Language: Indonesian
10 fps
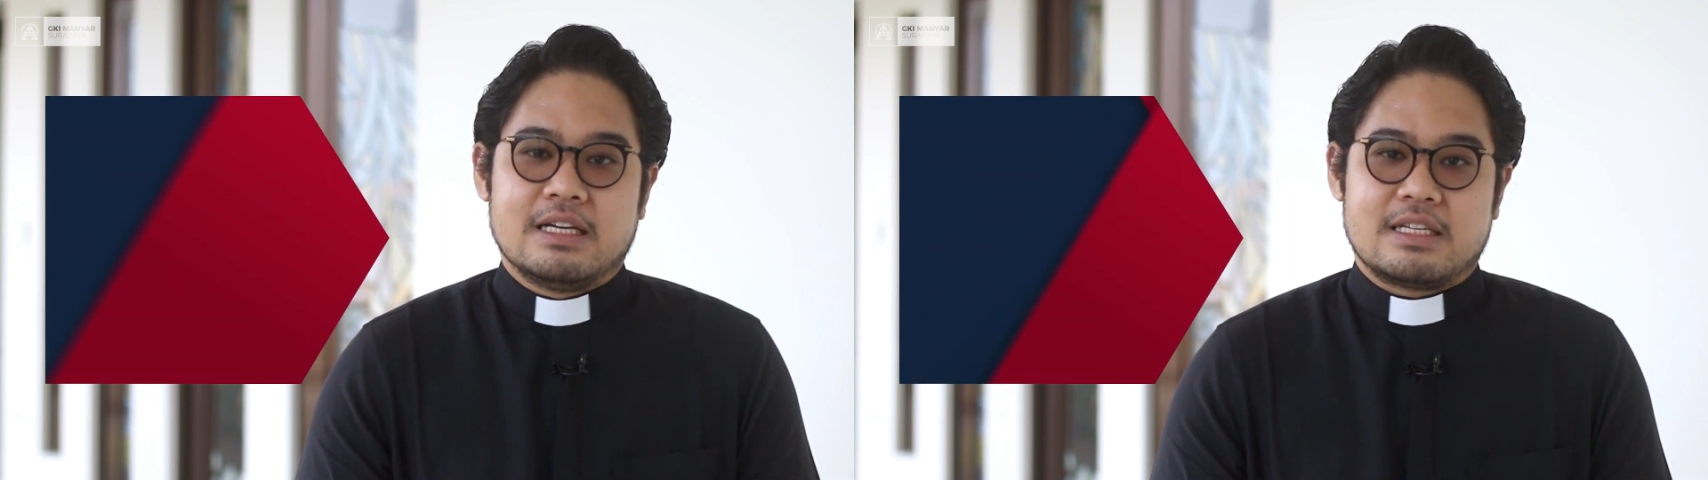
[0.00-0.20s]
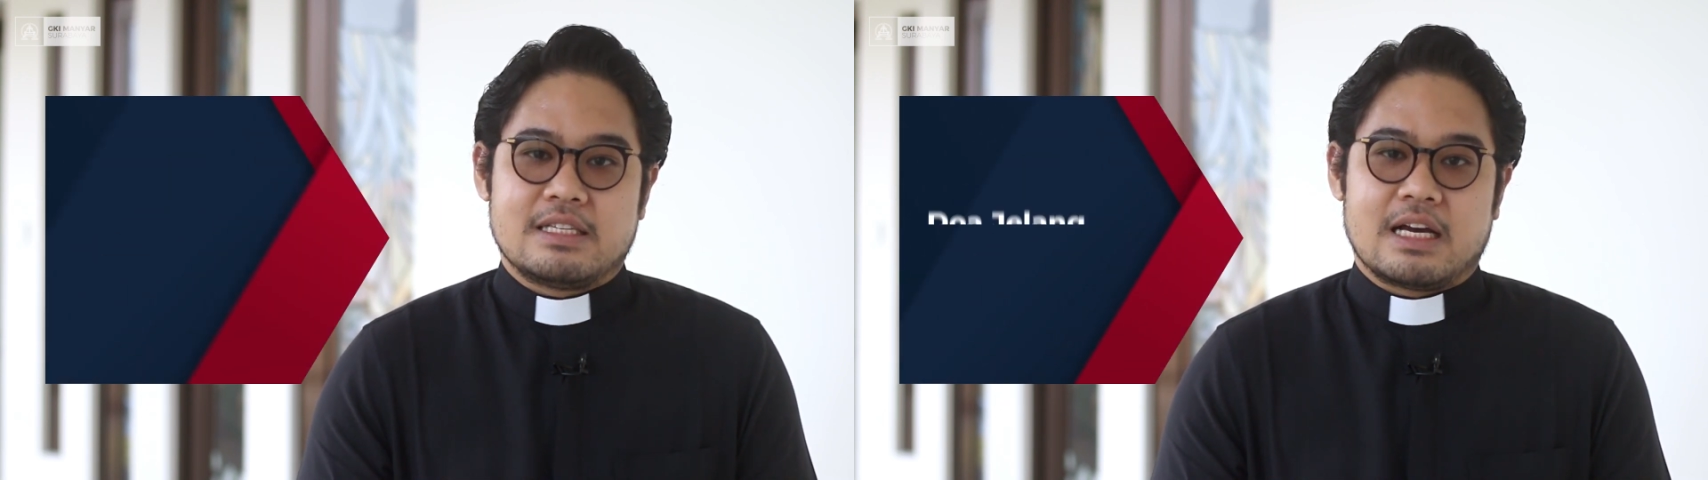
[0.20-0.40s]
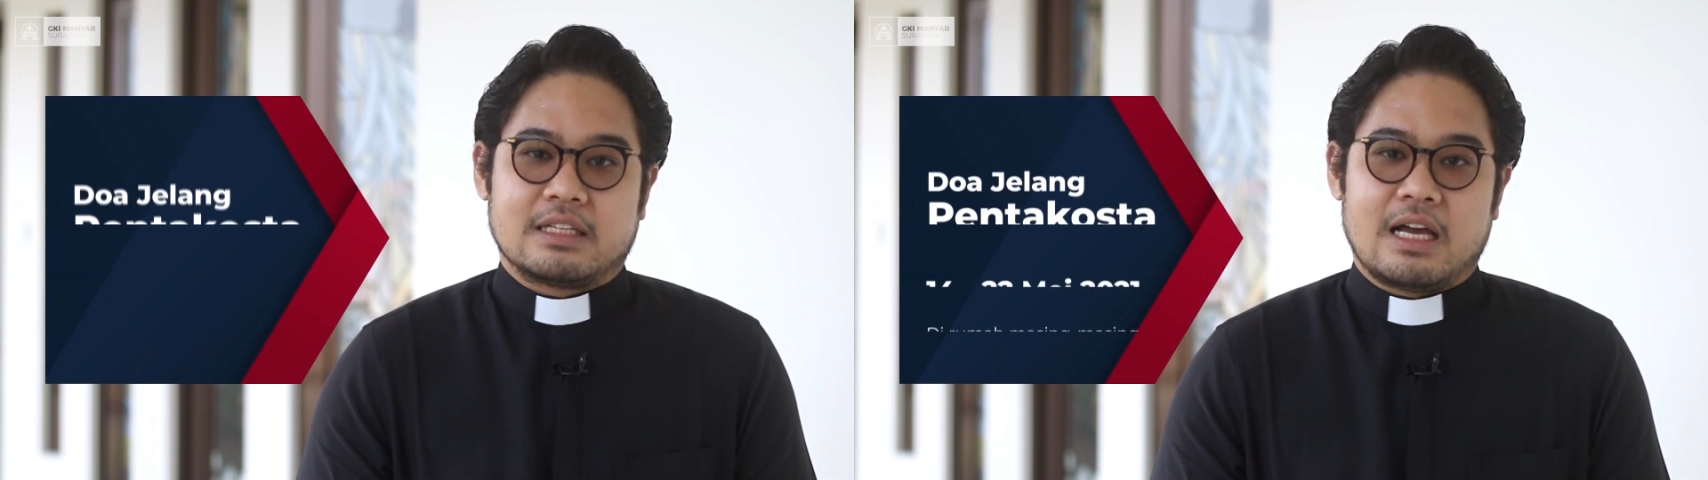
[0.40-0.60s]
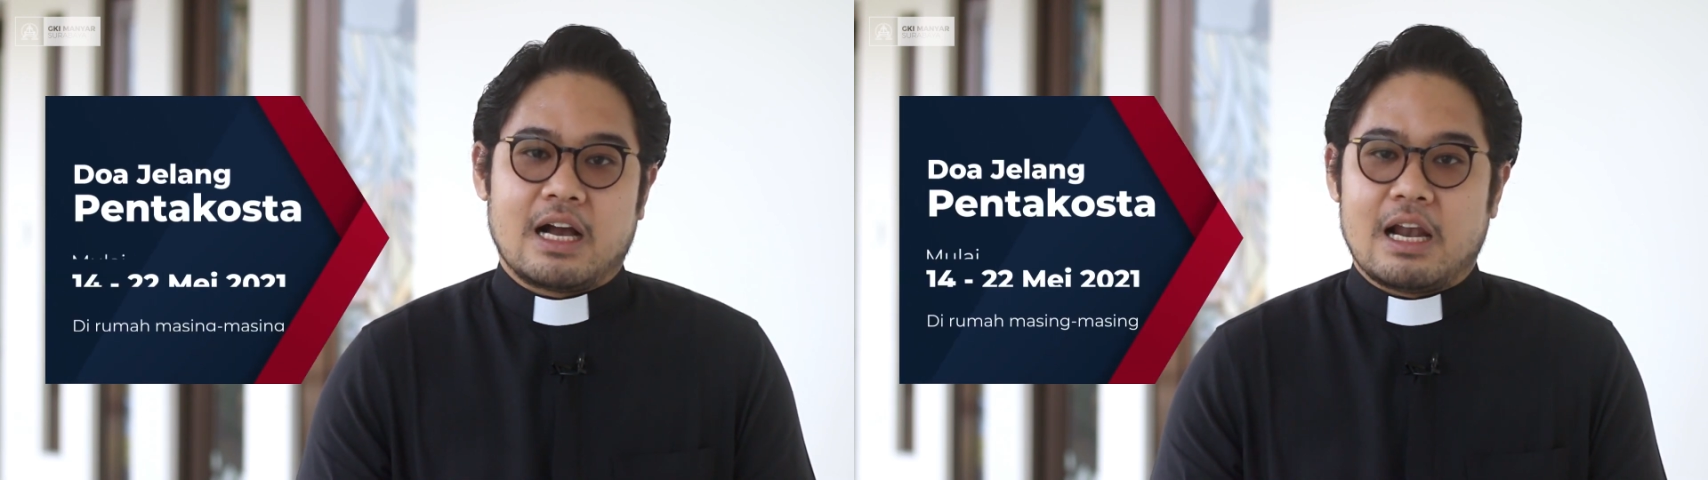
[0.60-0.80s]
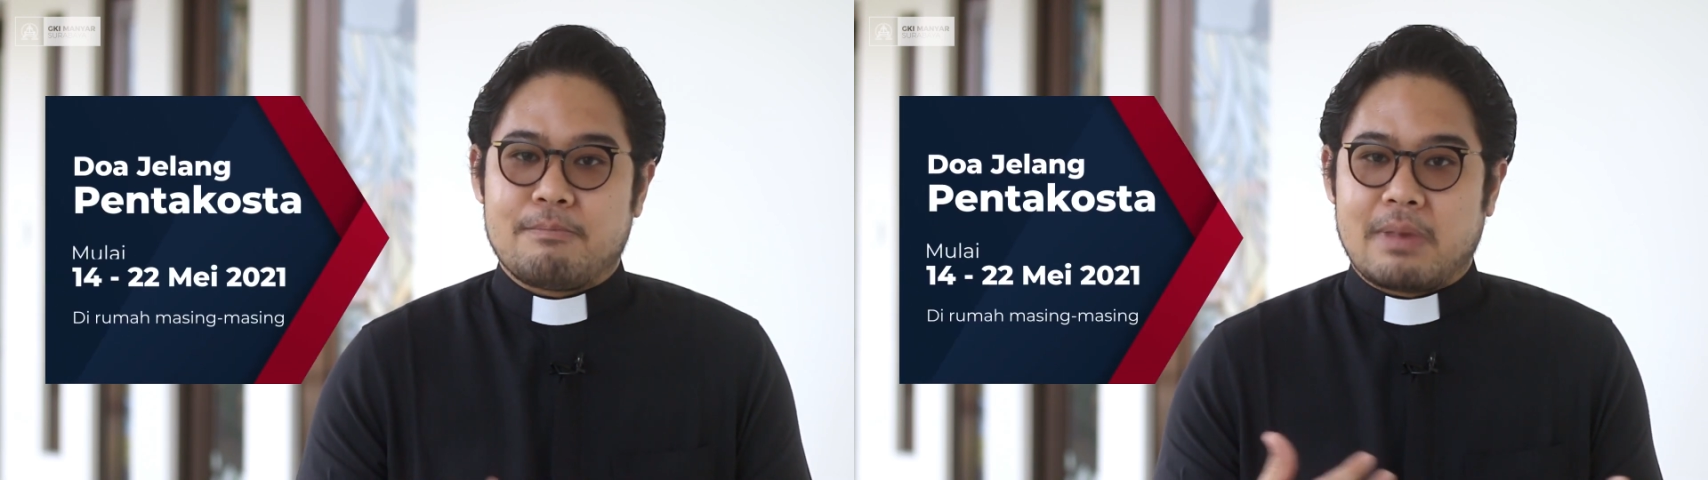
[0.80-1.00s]
sejak
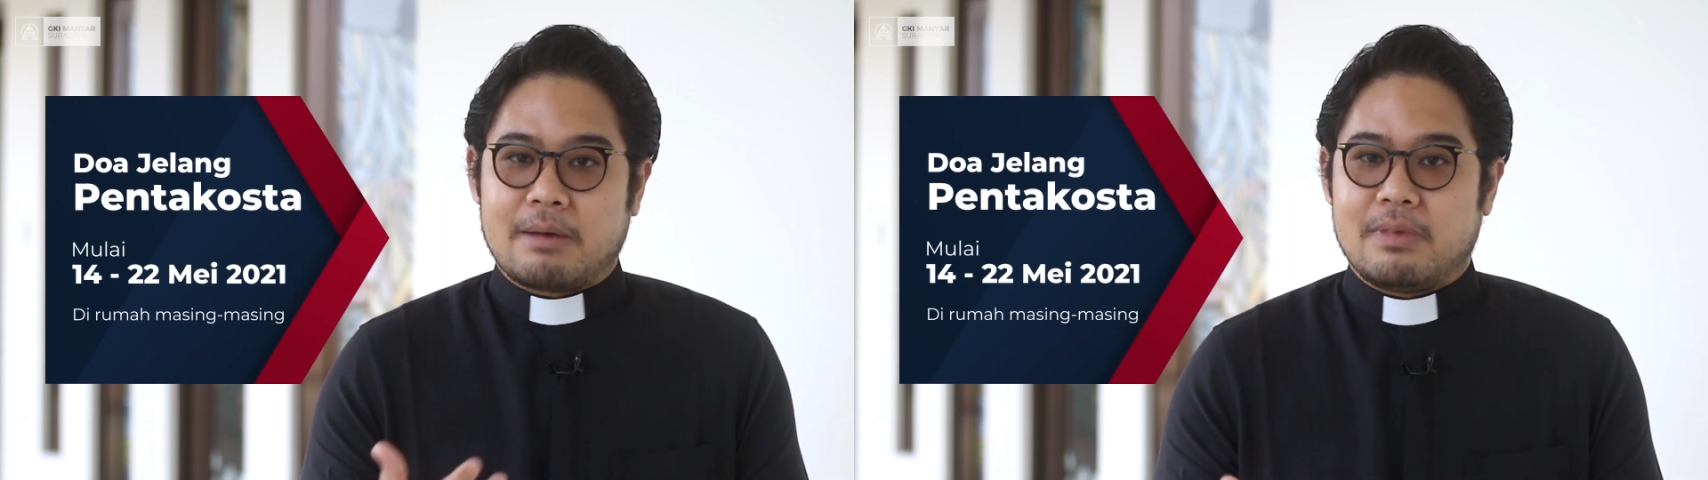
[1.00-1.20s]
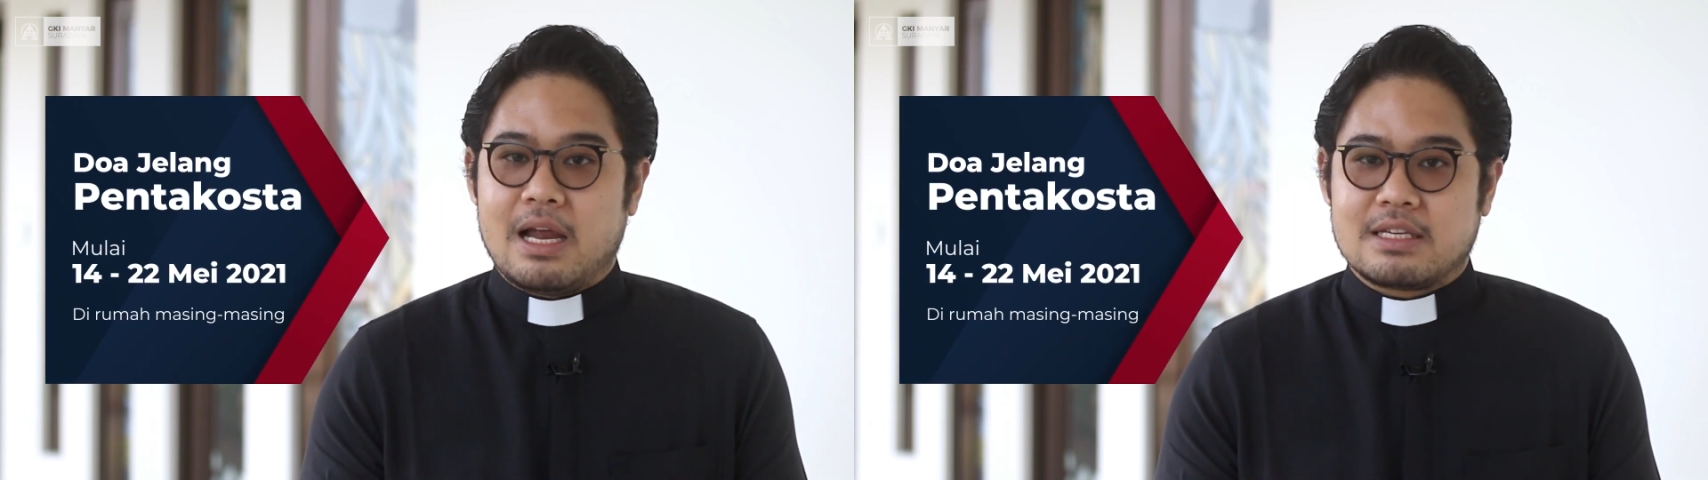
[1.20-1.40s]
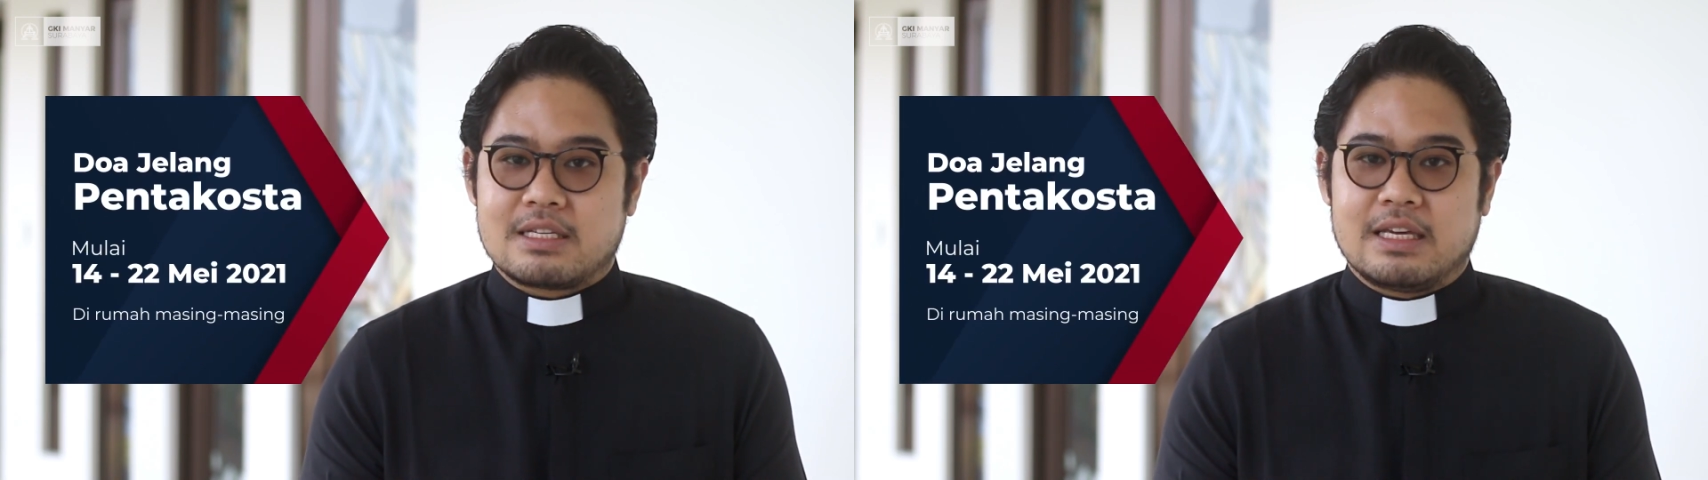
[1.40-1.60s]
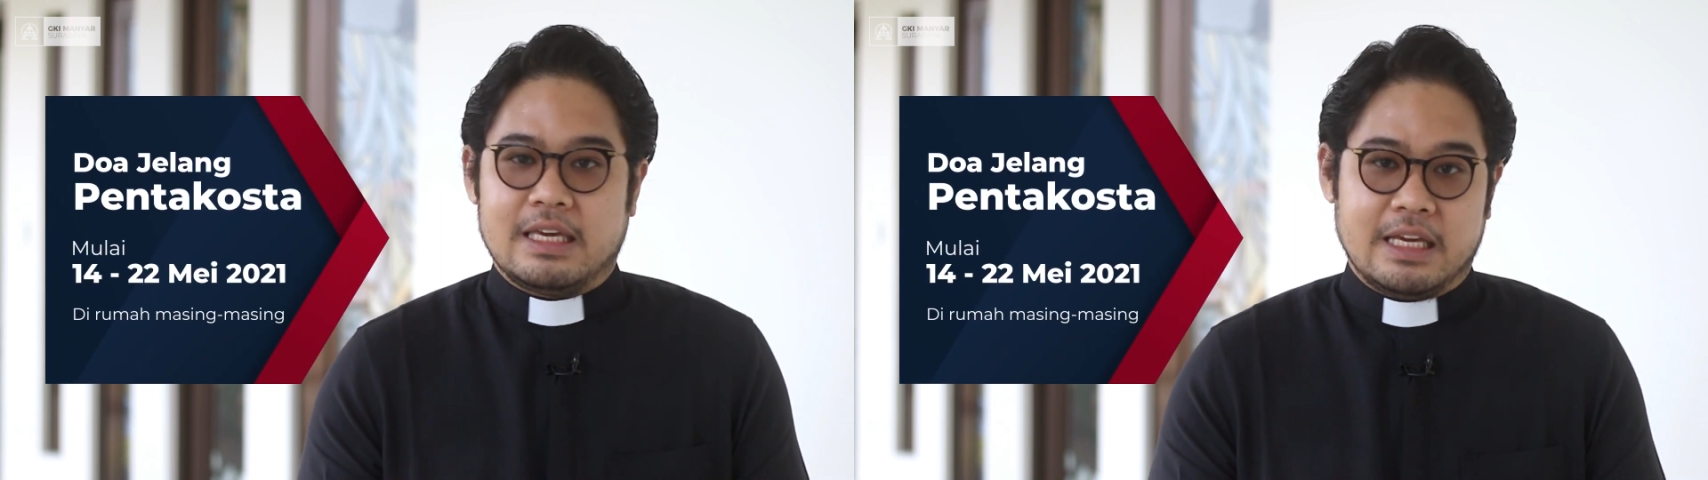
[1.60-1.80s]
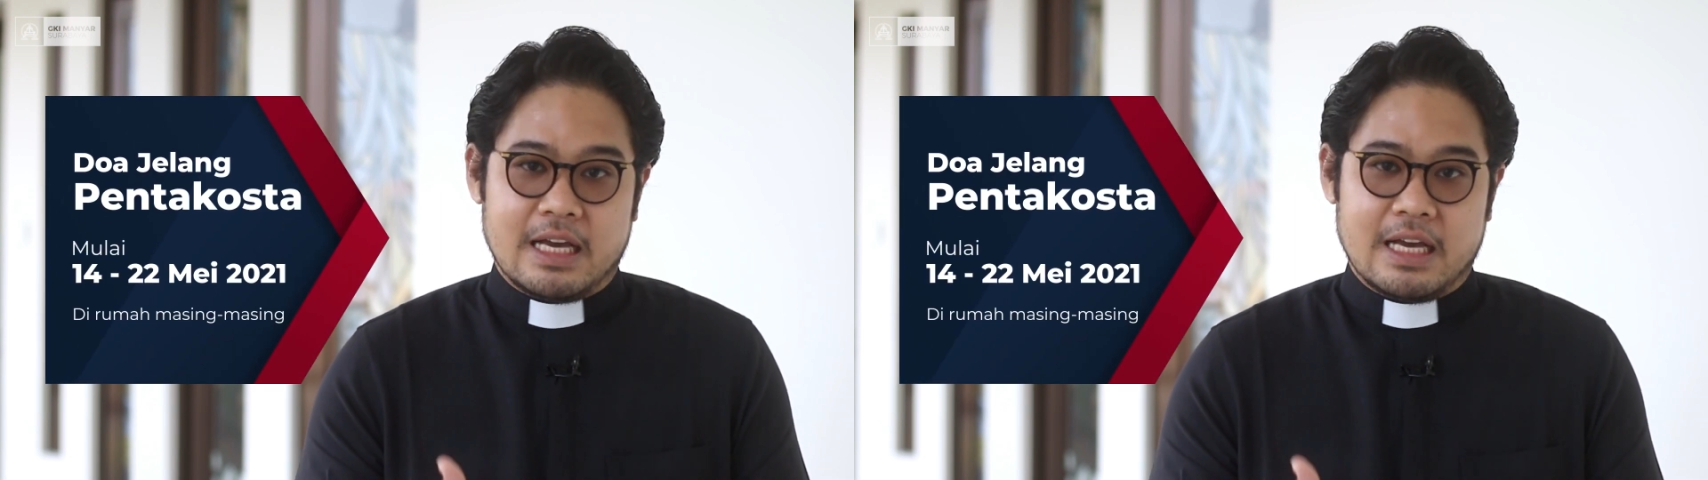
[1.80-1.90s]
tanggal 14